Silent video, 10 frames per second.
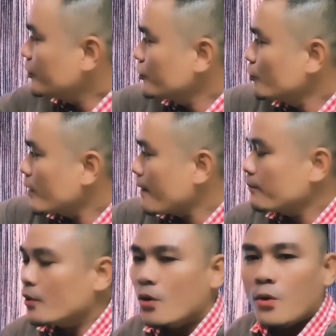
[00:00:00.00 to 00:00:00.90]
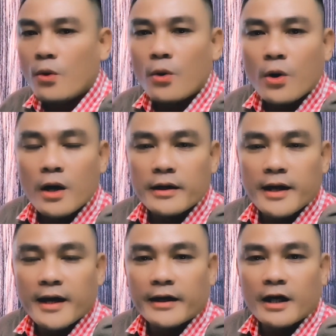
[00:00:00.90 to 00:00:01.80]
nó dùng âm O
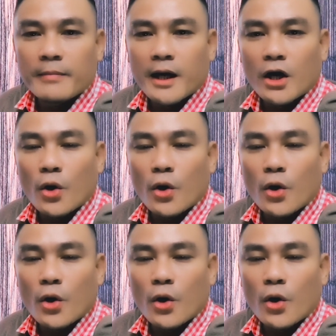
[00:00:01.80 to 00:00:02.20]
dài các bạn.